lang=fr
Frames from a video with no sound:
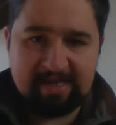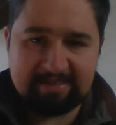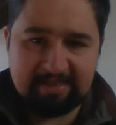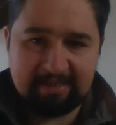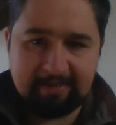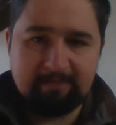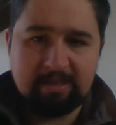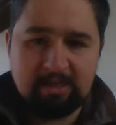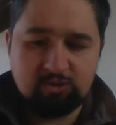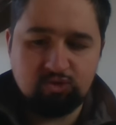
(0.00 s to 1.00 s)
essayez
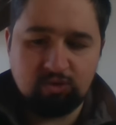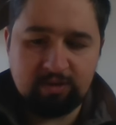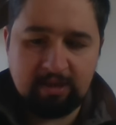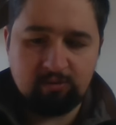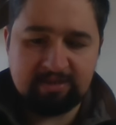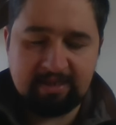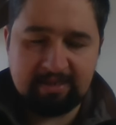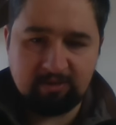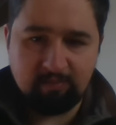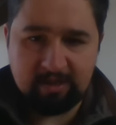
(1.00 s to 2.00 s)
de renégocier
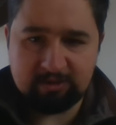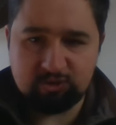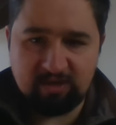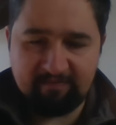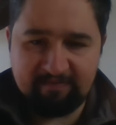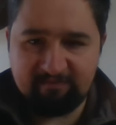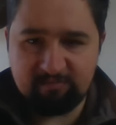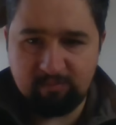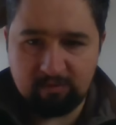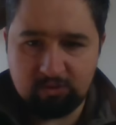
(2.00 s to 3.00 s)
les emprunts, que ce soit avec
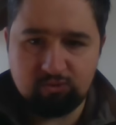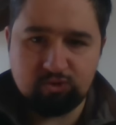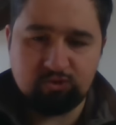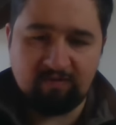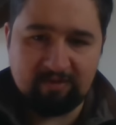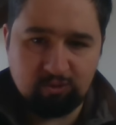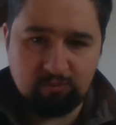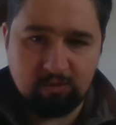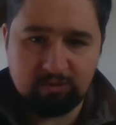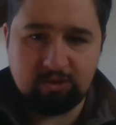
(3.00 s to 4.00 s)
votre banque ou que ce soit avec
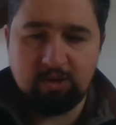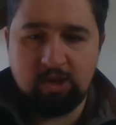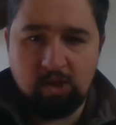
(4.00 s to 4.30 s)
d'autres banques,